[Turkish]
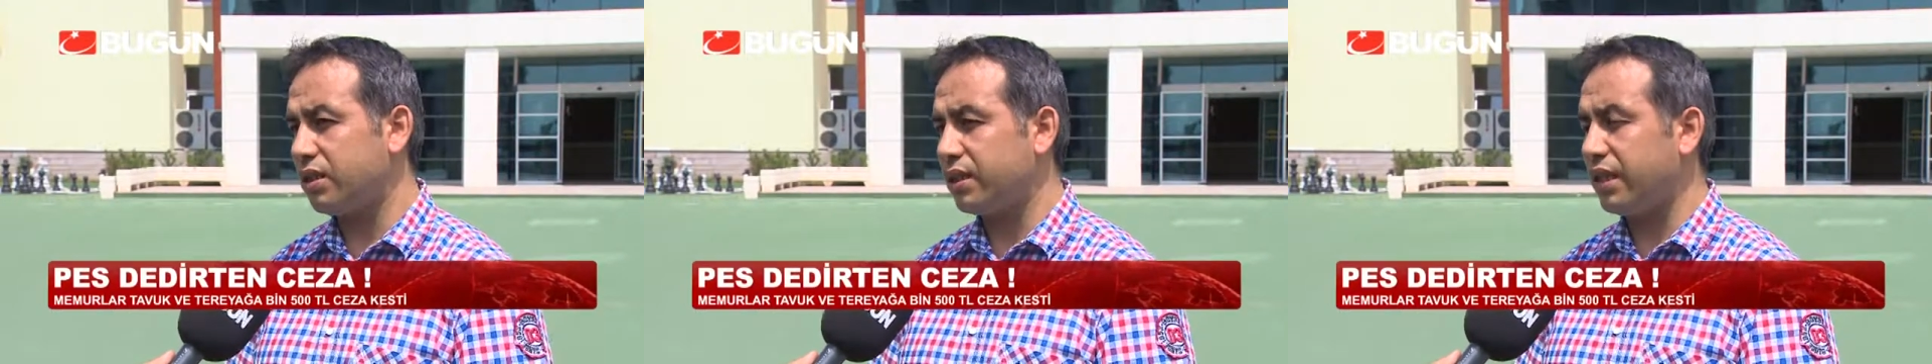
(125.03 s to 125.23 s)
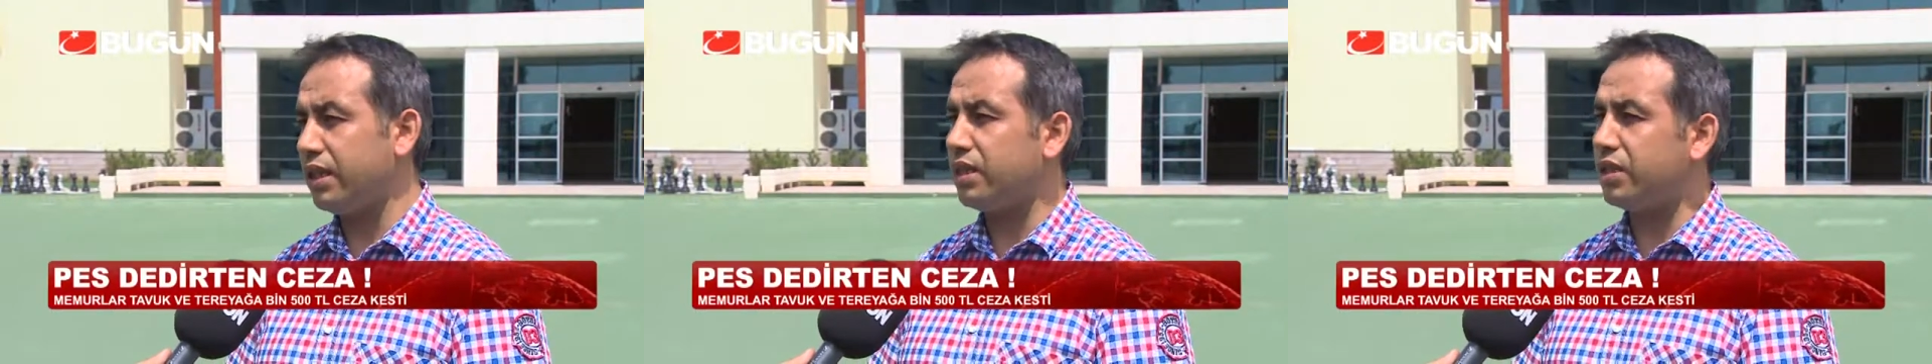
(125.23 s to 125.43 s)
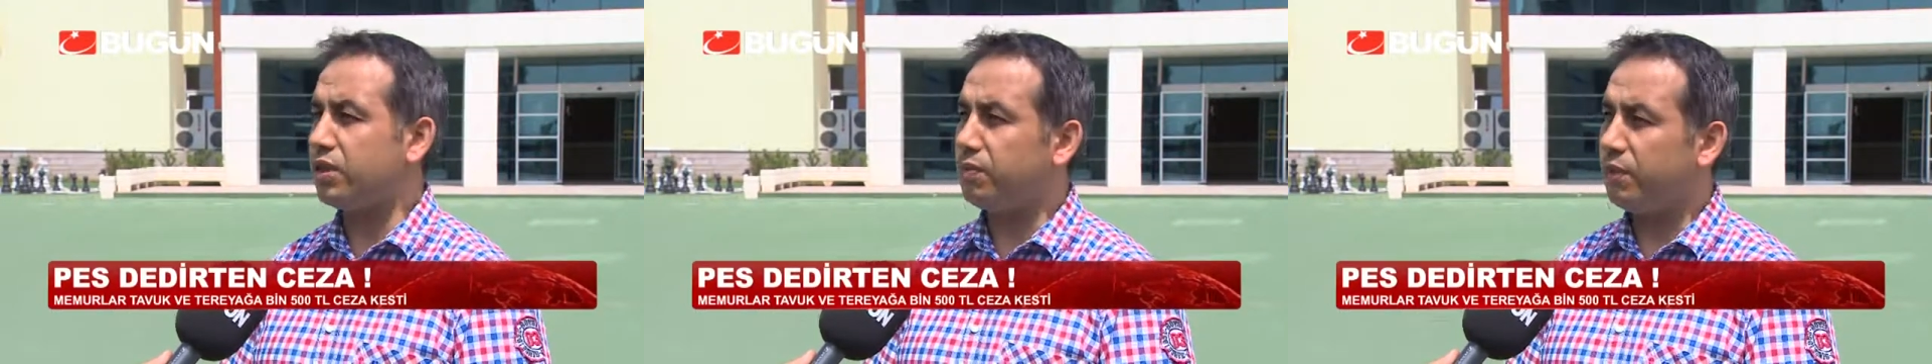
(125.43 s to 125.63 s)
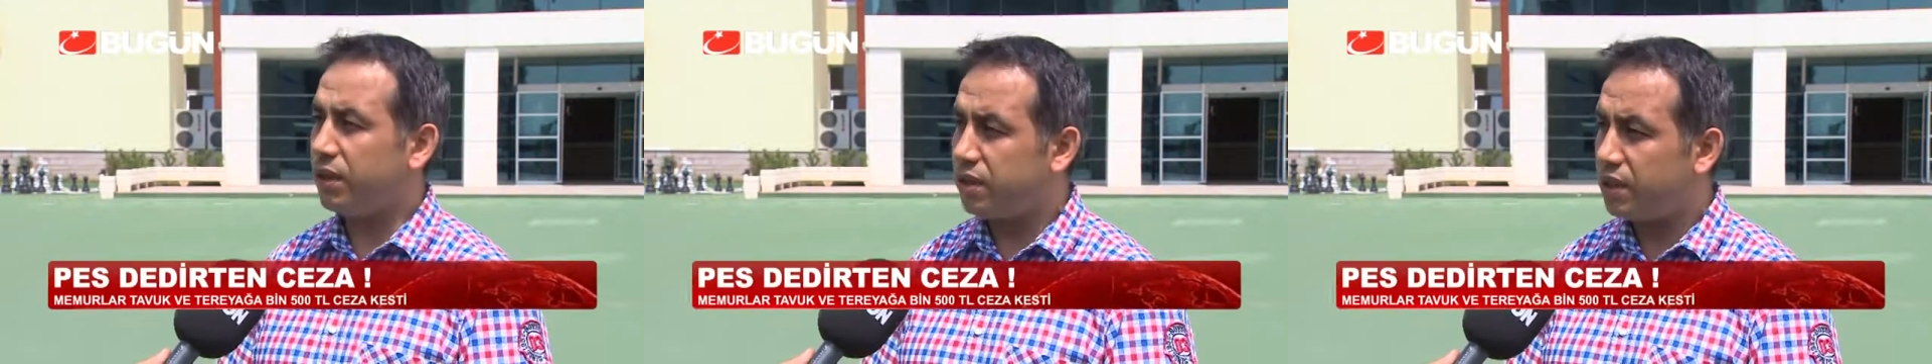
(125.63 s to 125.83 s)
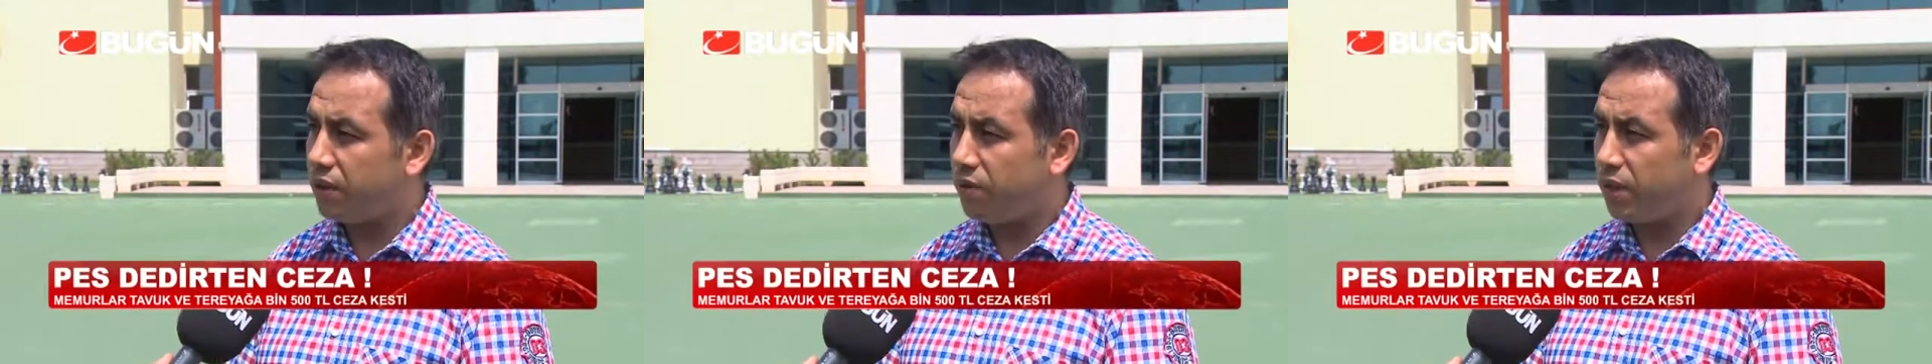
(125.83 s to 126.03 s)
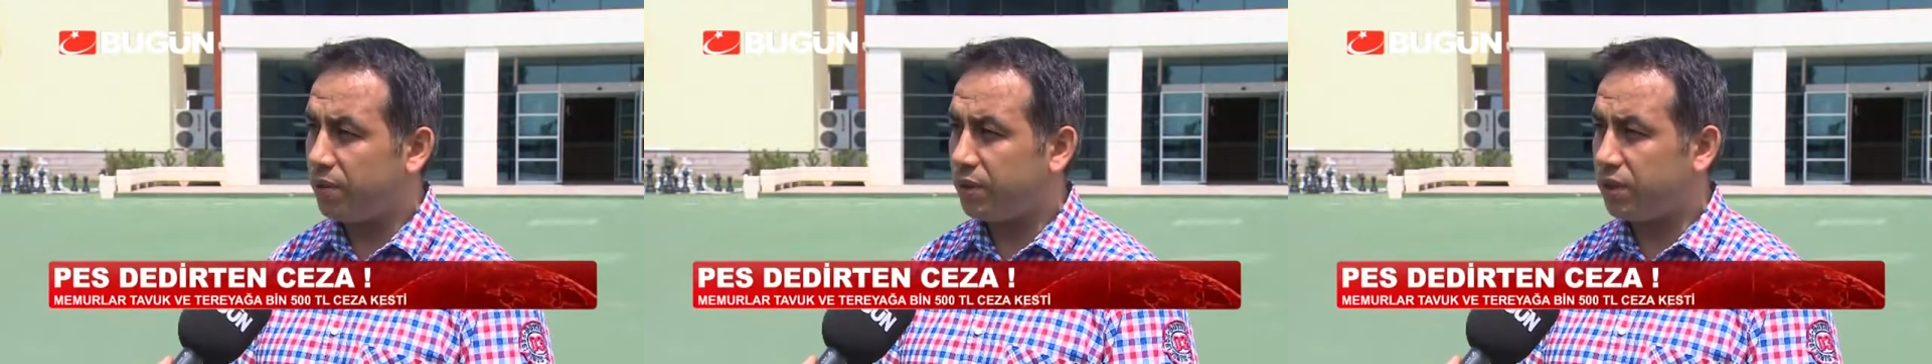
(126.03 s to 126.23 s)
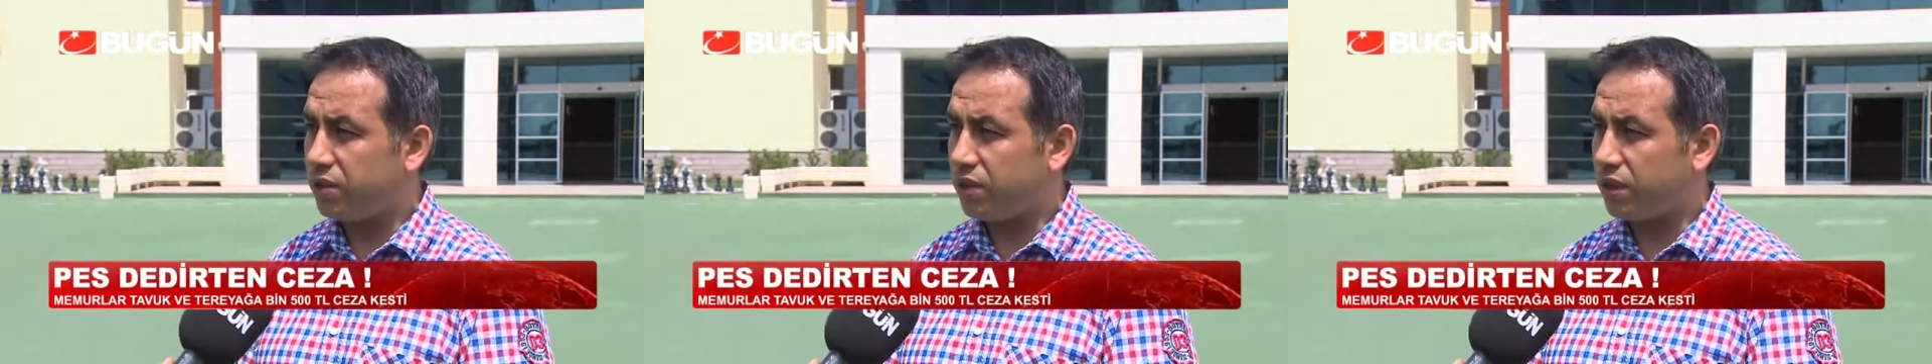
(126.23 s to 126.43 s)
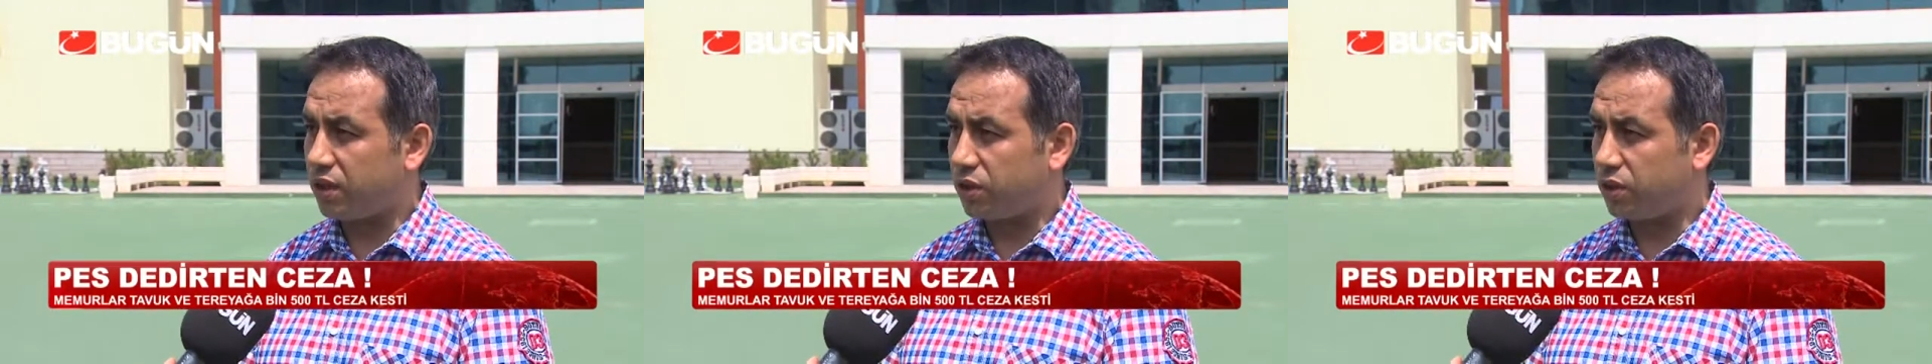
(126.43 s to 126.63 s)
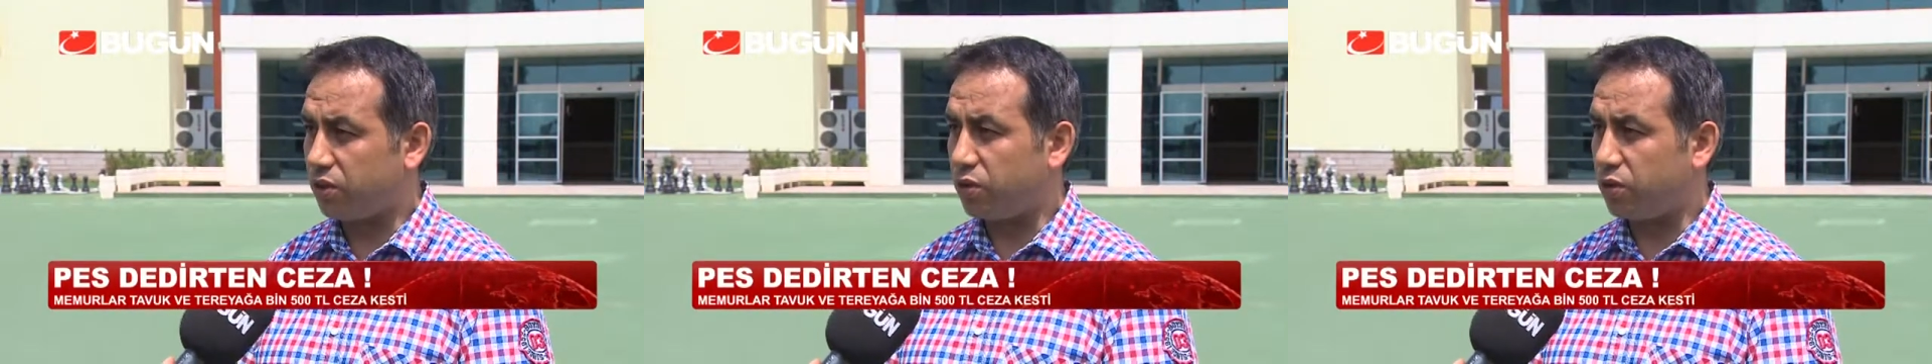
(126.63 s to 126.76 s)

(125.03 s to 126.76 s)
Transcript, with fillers: denetimler devam edecektir